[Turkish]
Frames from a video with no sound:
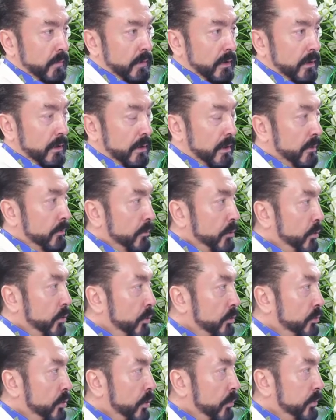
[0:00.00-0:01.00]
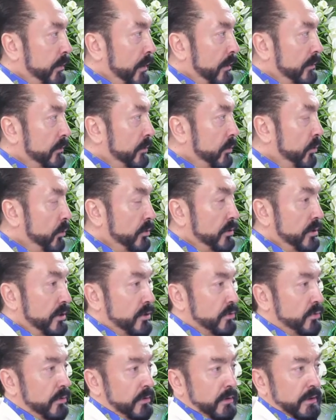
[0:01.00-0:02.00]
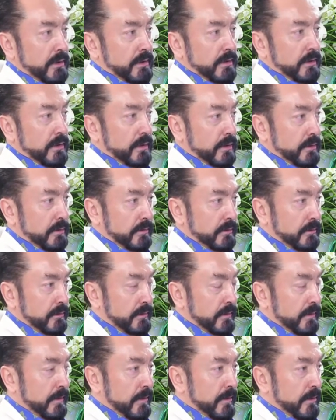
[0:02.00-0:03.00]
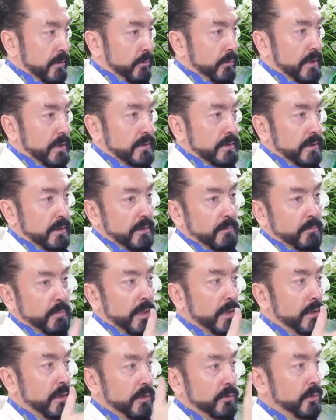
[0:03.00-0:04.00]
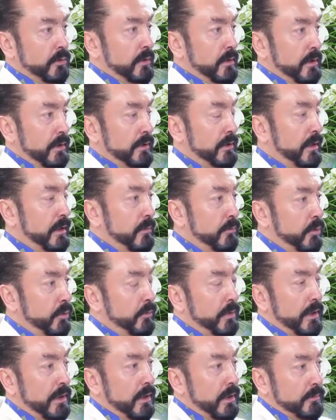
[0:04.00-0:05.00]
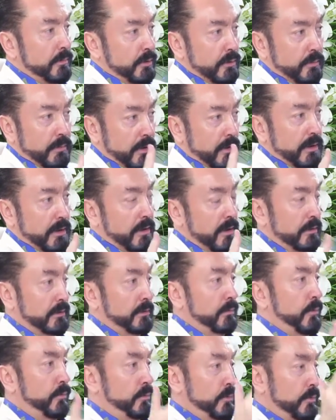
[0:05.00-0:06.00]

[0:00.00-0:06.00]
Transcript: Ama o toplantıya o kişi olarak girer. Mesela bakan olarak girer ama ba halbuki bakan katılmamış.